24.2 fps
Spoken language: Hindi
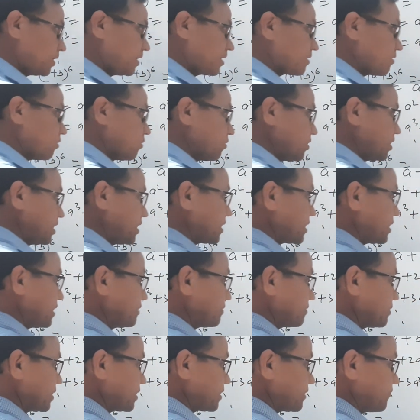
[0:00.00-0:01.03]
एक और लिख
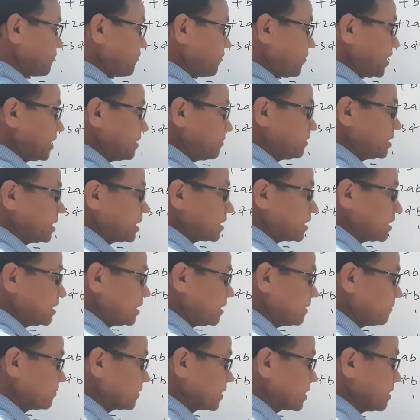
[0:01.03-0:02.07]
लेते हैं कि फाइव लिख
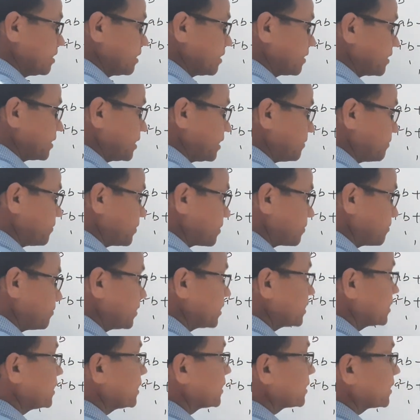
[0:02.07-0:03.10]
लिया यहाँ पर
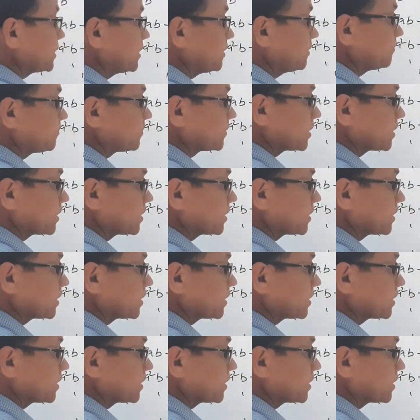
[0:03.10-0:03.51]
वन आ गया